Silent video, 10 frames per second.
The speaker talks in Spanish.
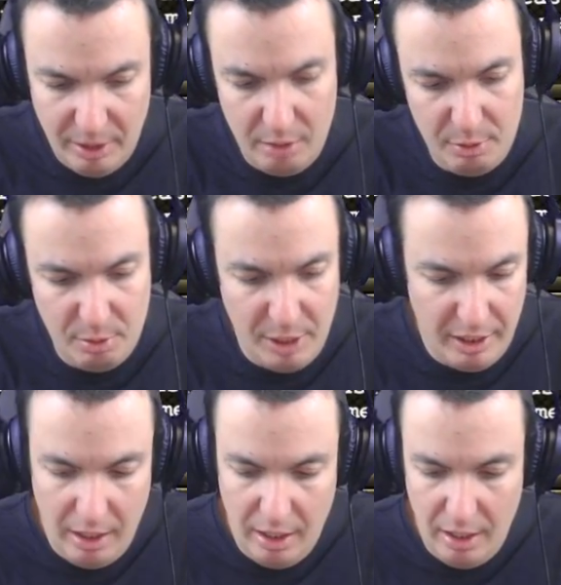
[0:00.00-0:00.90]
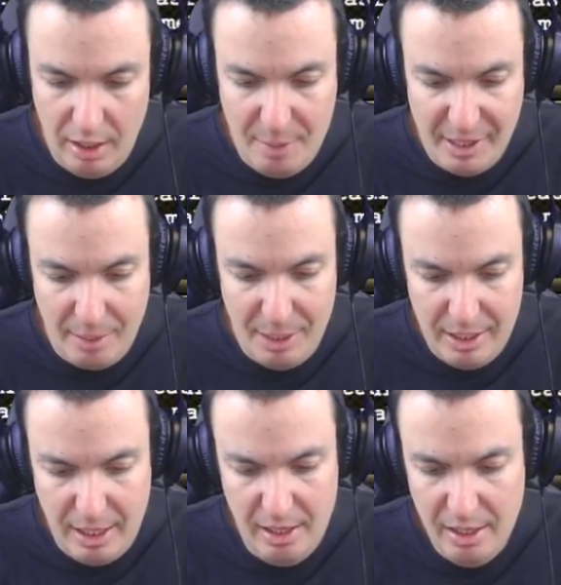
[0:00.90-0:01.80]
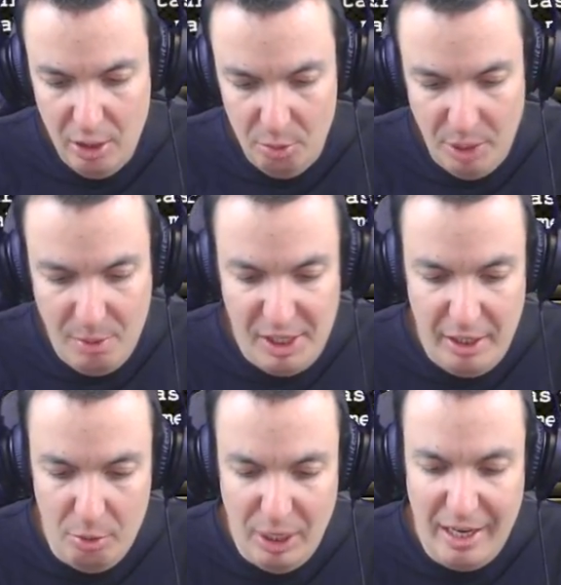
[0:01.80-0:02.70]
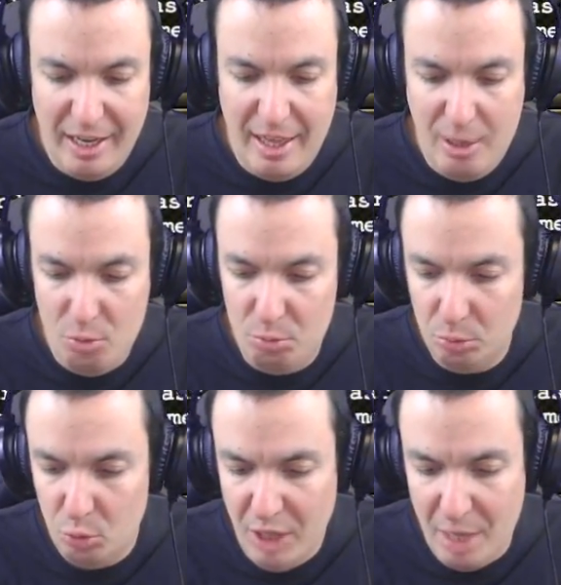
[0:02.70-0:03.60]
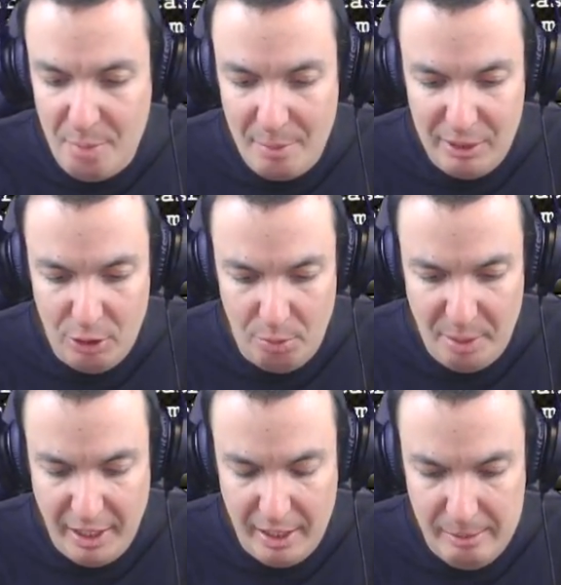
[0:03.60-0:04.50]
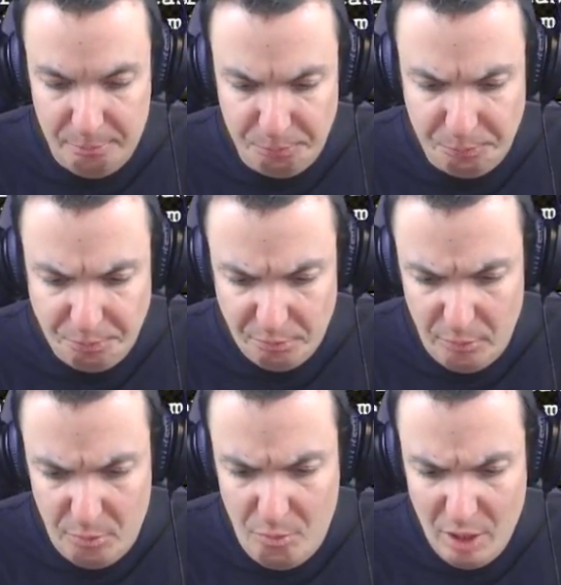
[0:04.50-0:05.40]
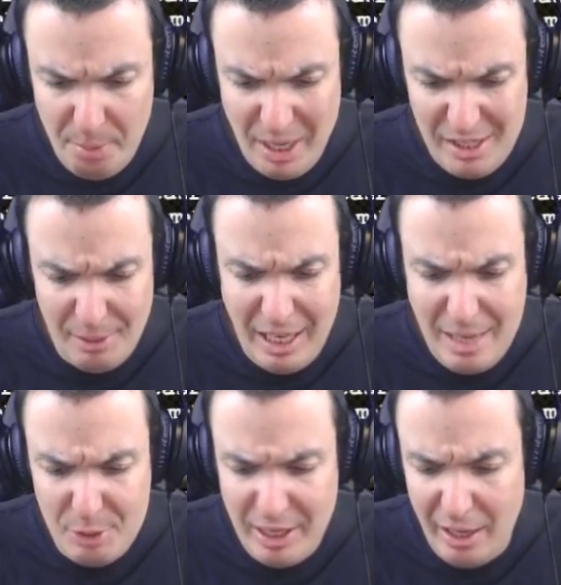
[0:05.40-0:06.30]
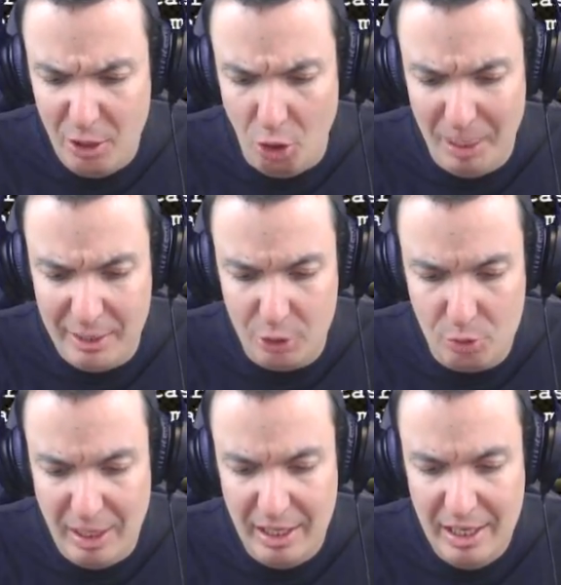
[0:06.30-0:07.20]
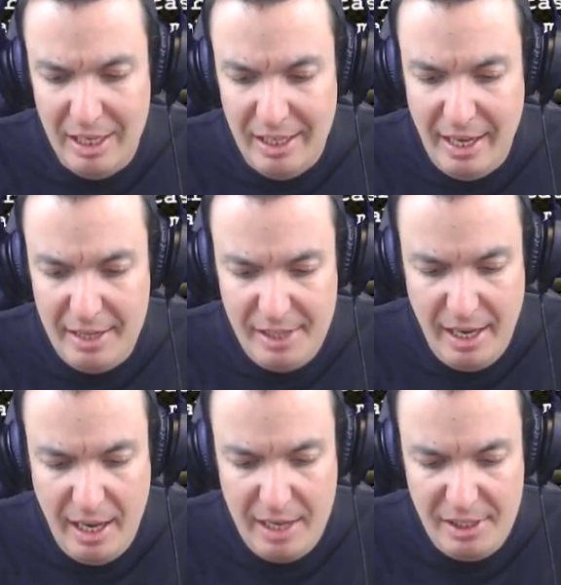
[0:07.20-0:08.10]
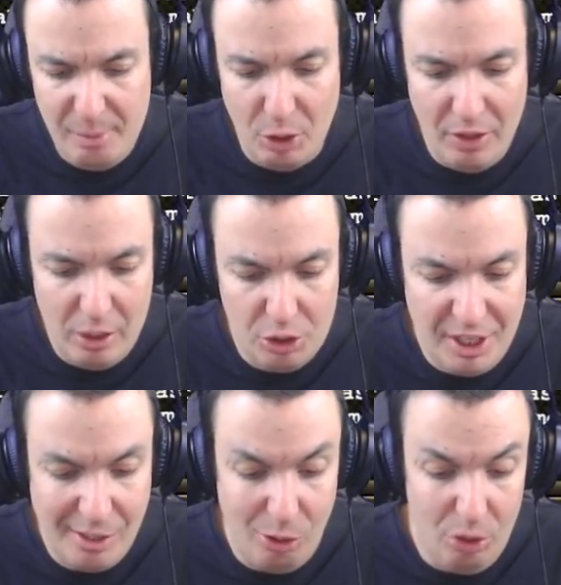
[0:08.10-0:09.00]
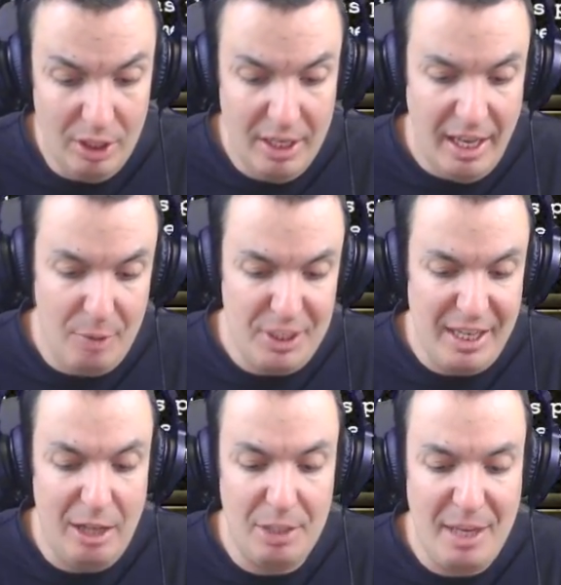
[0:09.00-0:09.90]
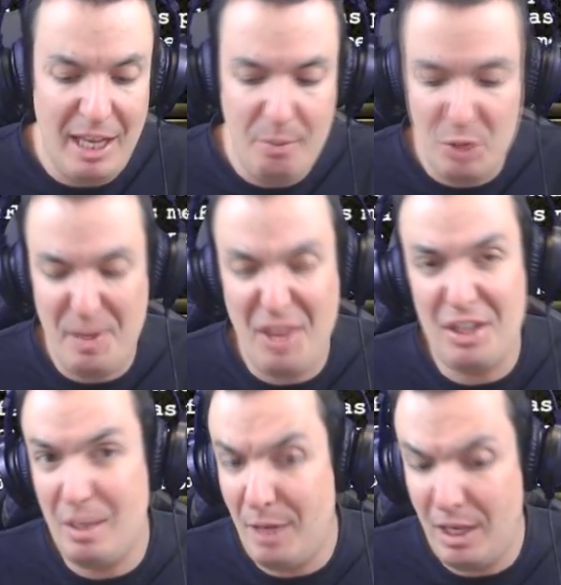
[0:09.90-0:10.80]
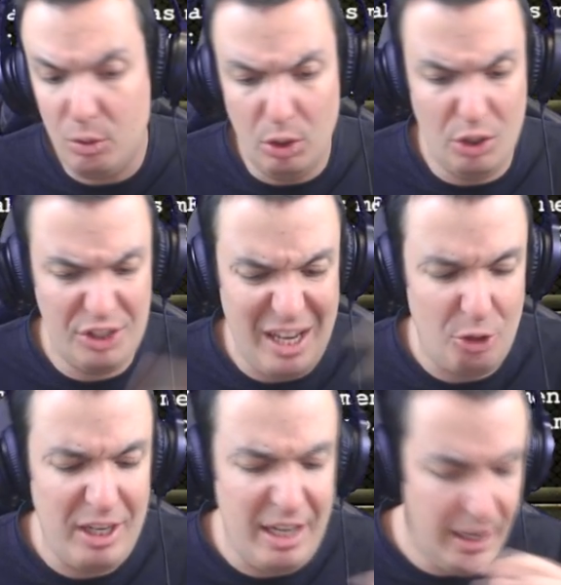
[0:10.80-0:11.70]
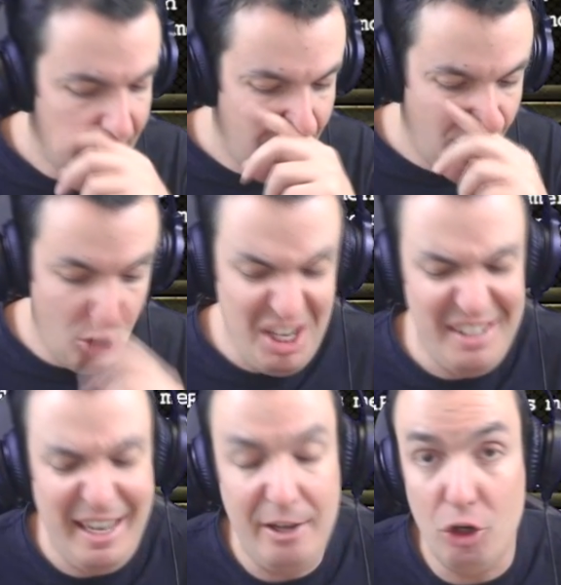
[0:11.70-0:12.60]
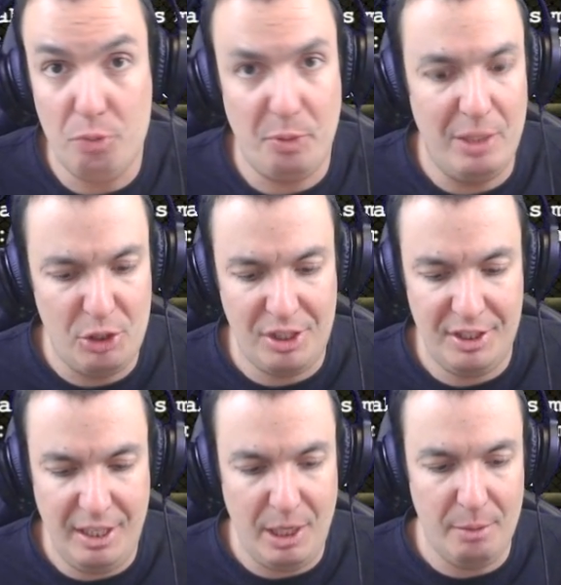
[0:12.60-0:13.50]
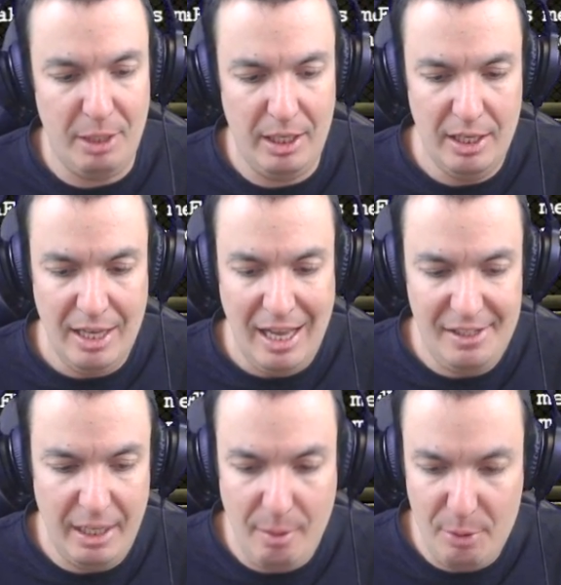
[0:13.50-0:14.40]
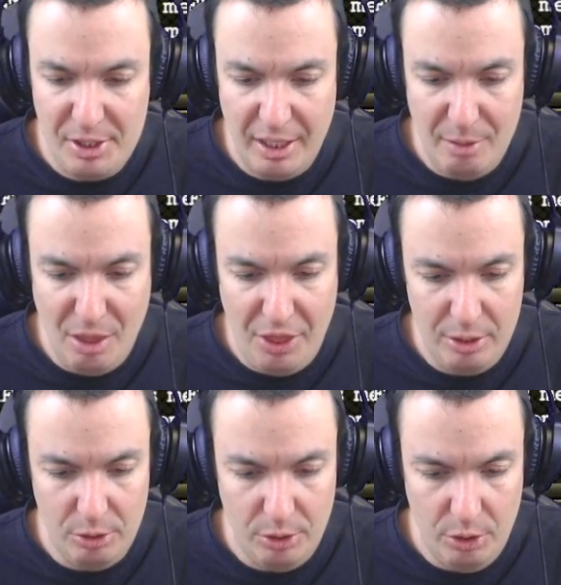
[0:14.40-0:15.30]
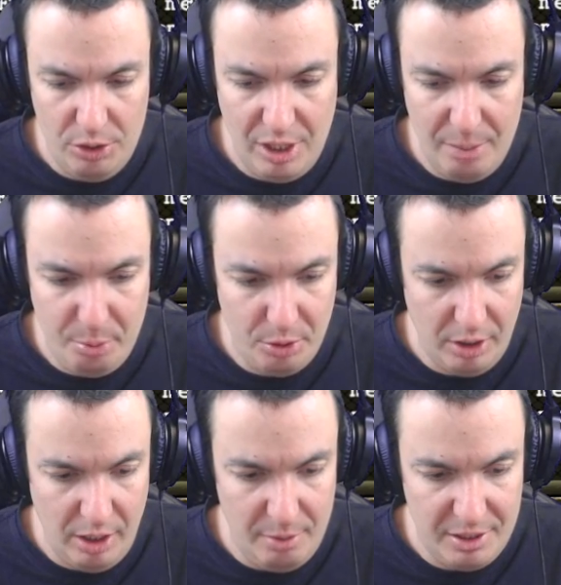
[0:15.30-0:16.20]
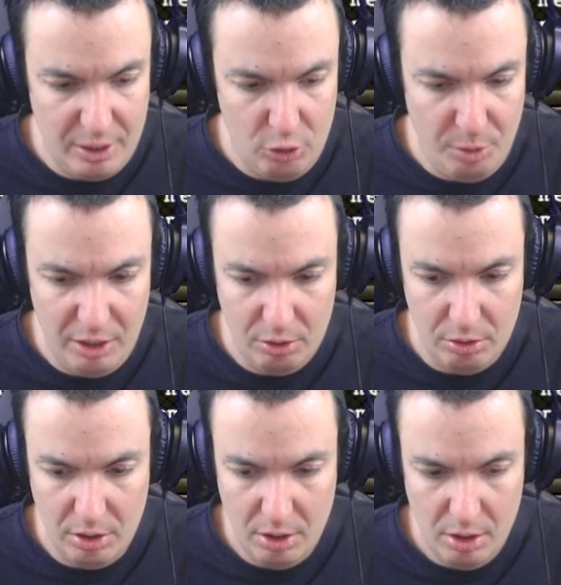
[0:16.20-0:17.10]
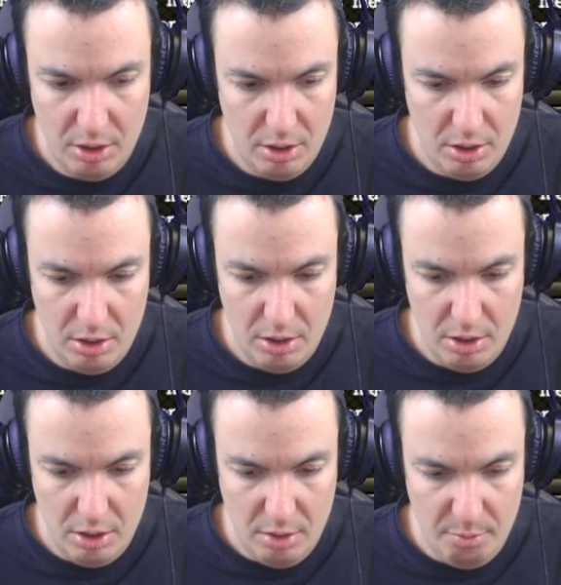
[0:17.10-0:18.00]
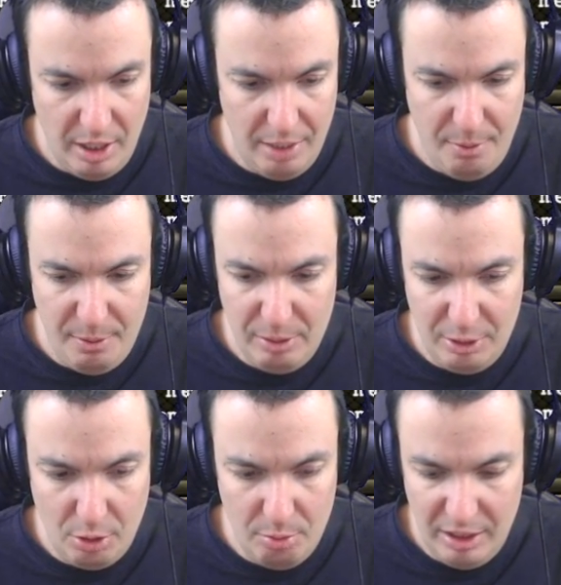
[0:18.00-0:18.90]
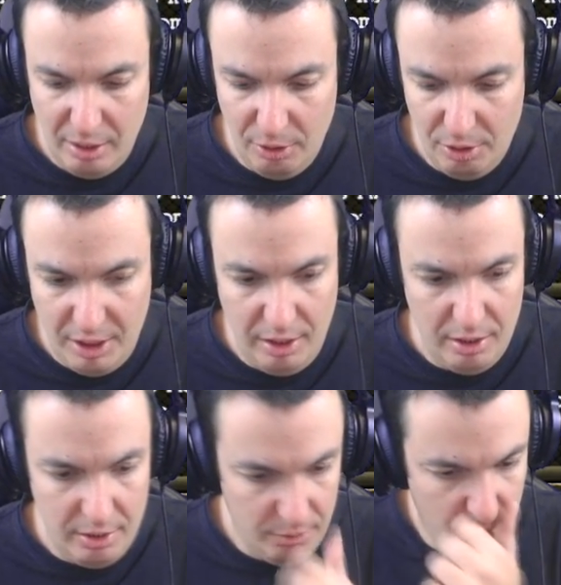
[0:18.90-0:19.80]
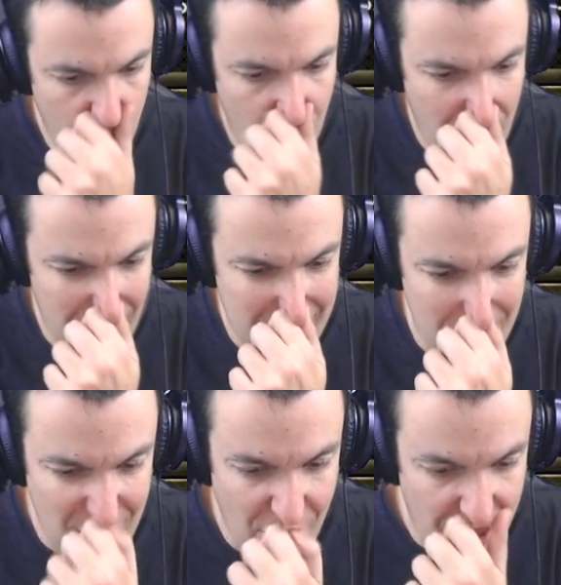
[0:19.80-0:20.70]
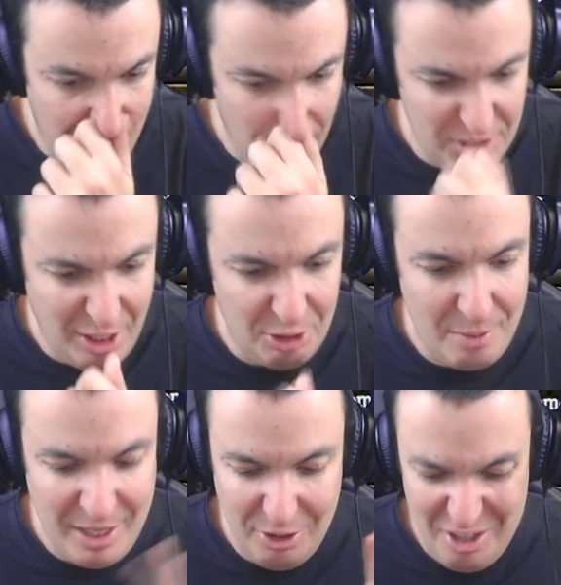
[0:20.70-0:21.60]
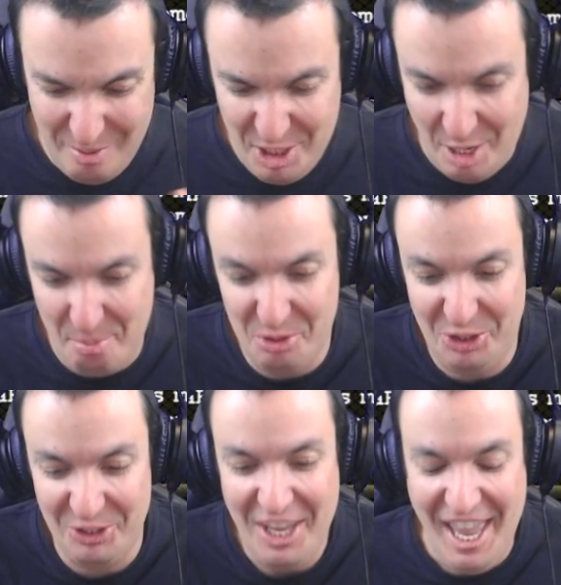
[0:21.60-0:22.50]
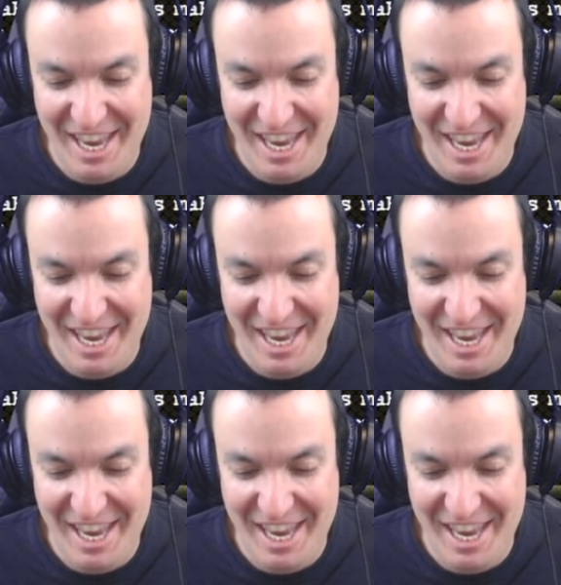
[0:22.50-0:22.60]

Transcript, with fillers: Venga, vamos a poner aquí la marca blanca Ponemos ahí como que queda ahí un campamento para para saber que hayamos dejado objetos, ¿vale? Y en ese símbolo del coche rojo hemos dejado también ahí pues piezas de vehículos, gasolina Cosas que no nos podemos llevar, ¿vale? Así que vamos a seguir avanzando No sé por qué me está subiendo Vale, debe haber una tormenta o algo así Cuidado que estamos en 102 de agotamiento y estamos a punto...